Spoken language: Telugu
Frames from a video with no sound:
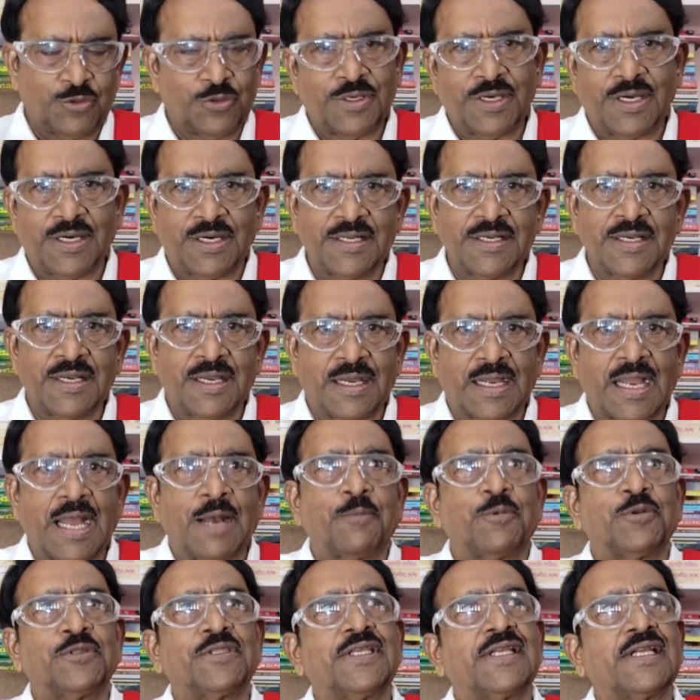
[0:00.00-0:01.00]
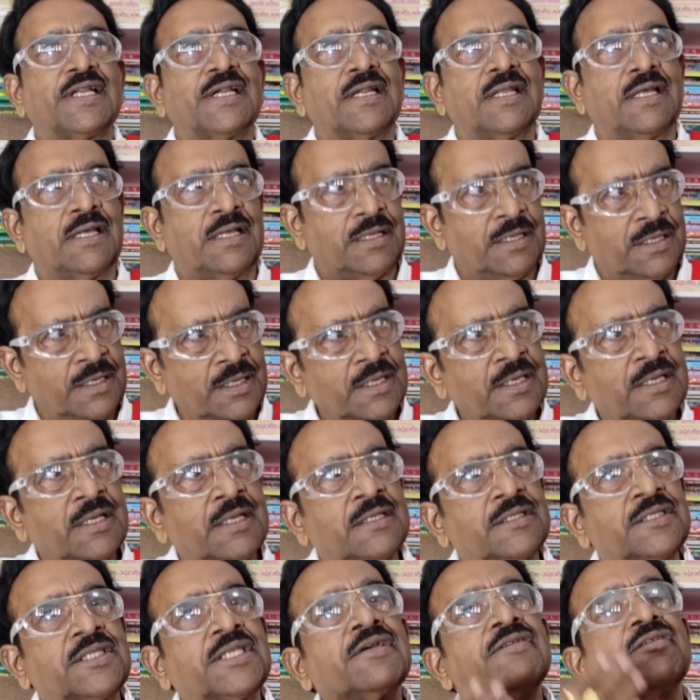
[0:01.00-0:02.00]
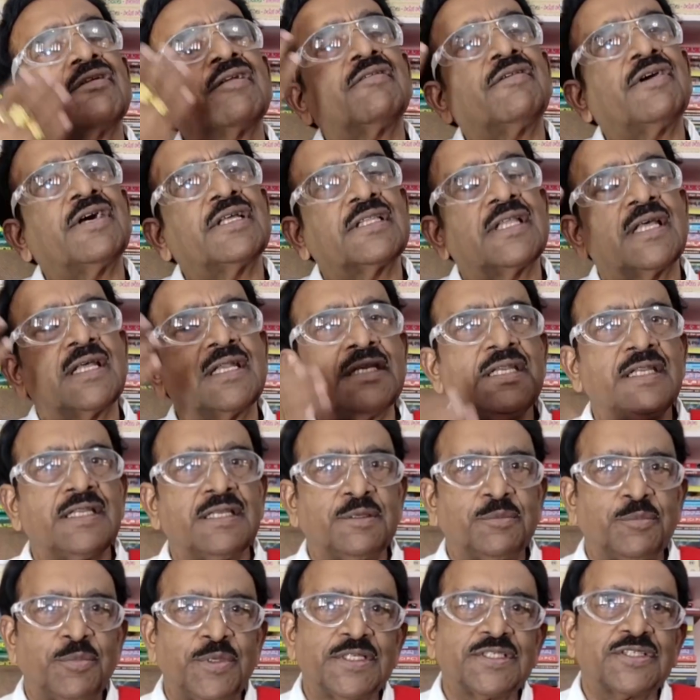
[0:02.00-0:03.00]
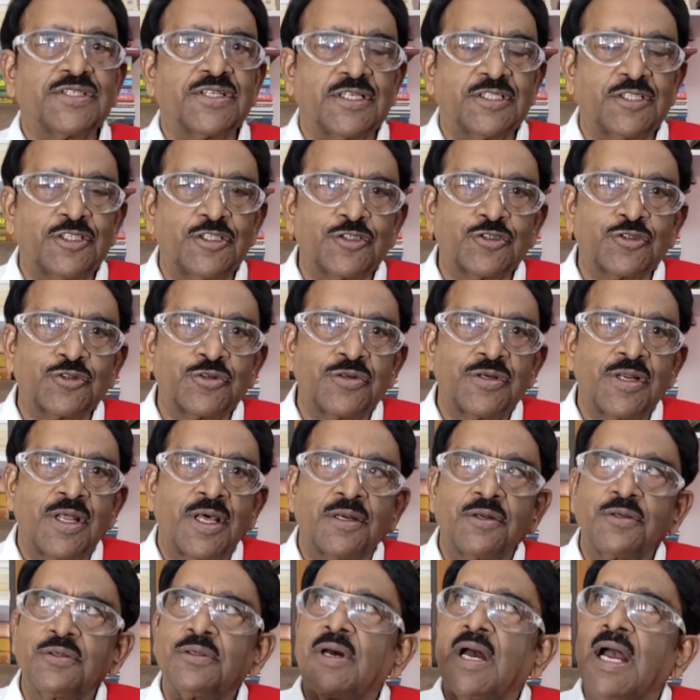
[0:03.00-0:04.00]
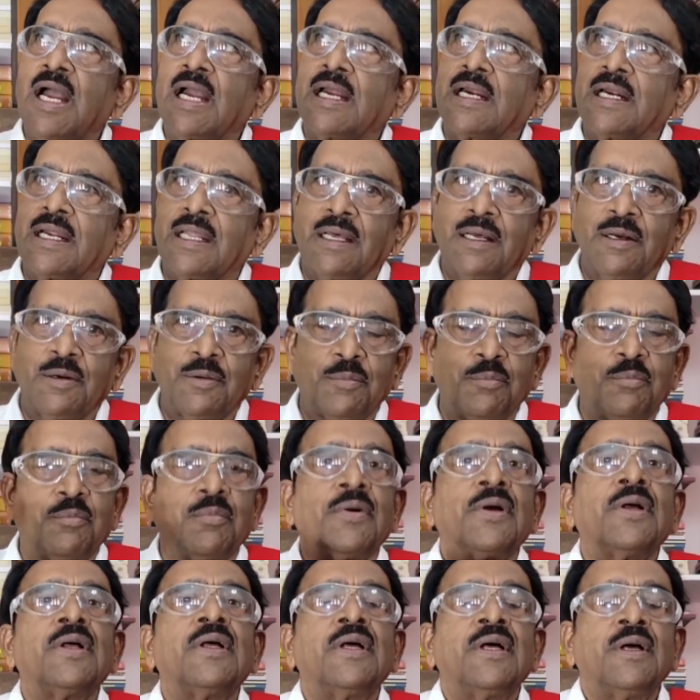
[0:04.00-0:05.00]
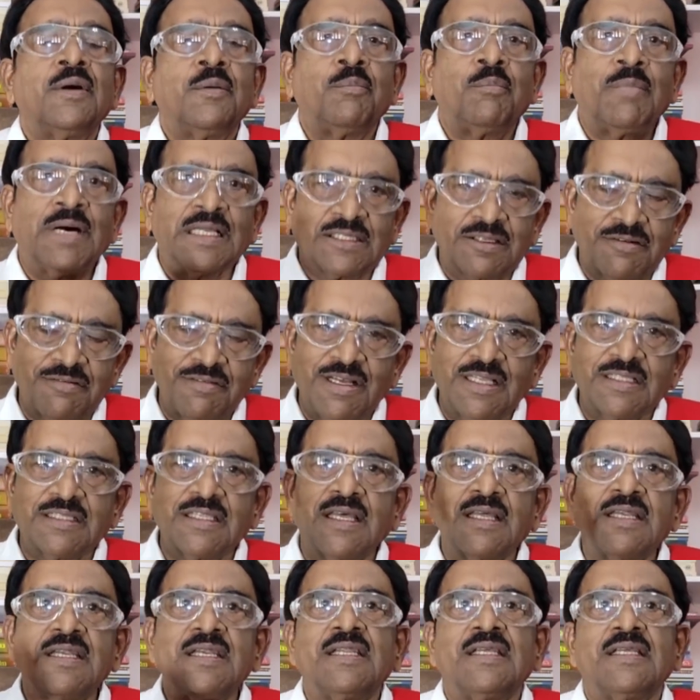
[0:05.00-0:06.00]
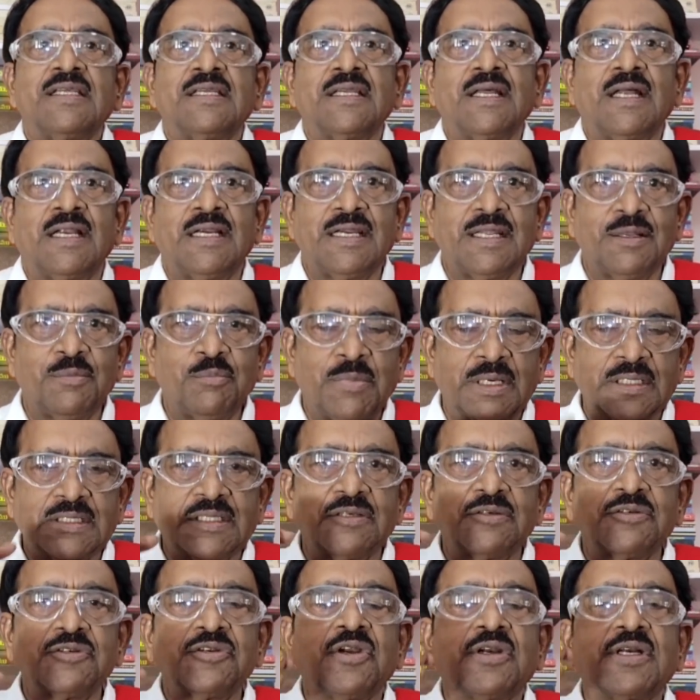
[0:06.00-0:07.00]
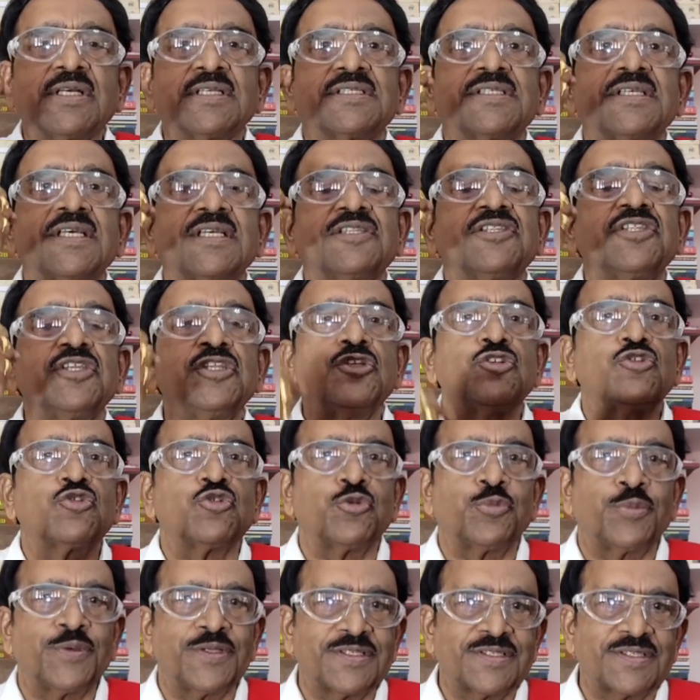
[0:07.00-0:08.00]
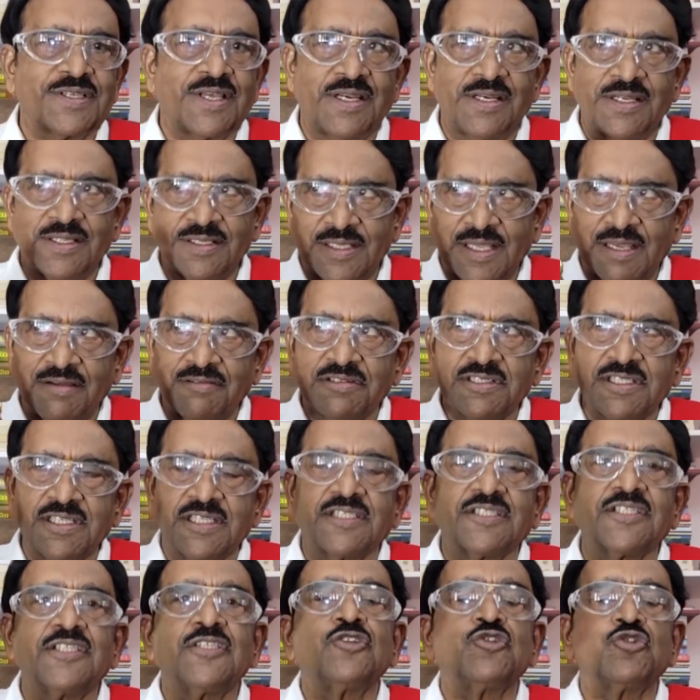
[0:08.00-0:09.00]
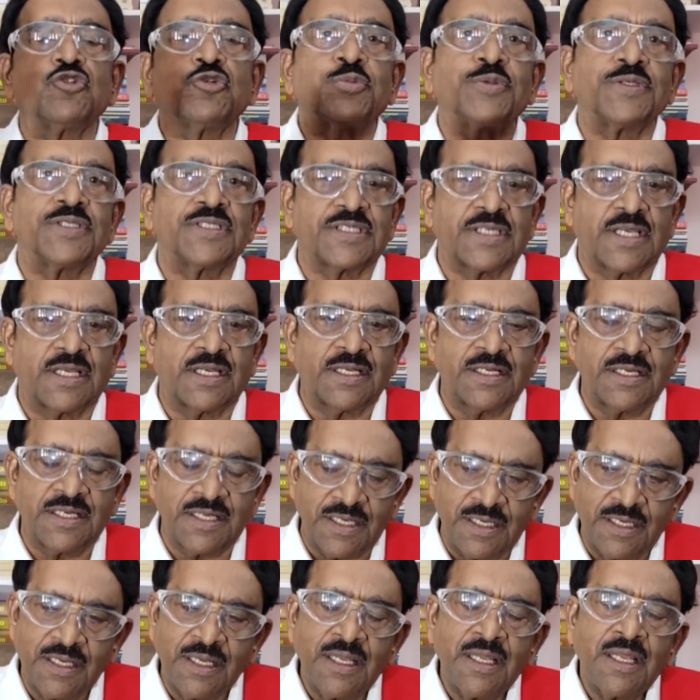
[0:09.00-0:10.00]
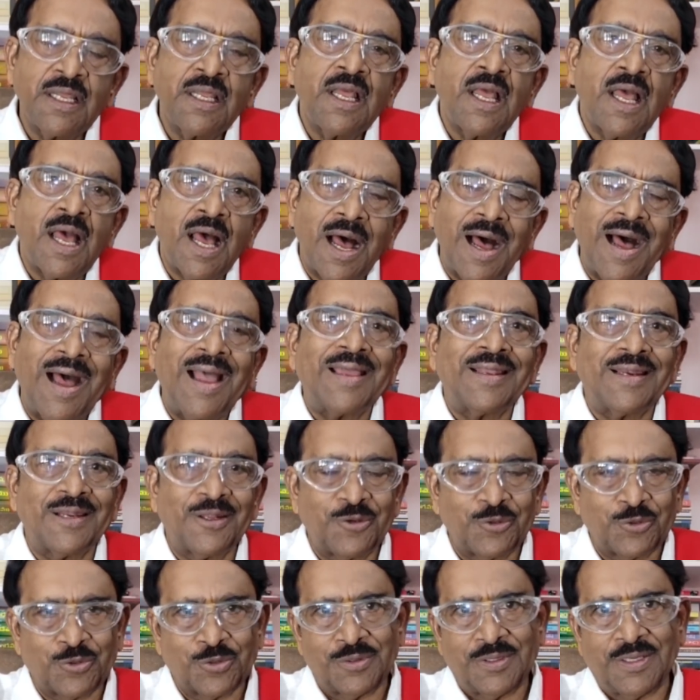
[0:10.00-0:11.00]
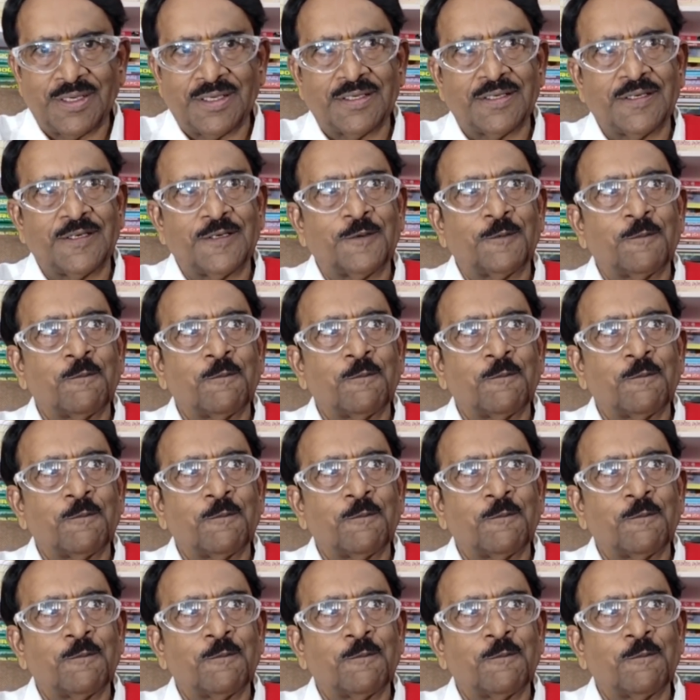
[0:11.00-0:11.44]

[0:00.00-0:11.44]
కుడియడంగా కాకపోతే ఇక్కడ తీవ్రవాదాన్ని బేస్గా తీసుకున్నారు అక్కడ మతవాదాన్ని అంటే మతం యొక్క శక్తిని చూపించాలి దైవశక్తిని చూపించాలని ఆయన అనుకున్నాడు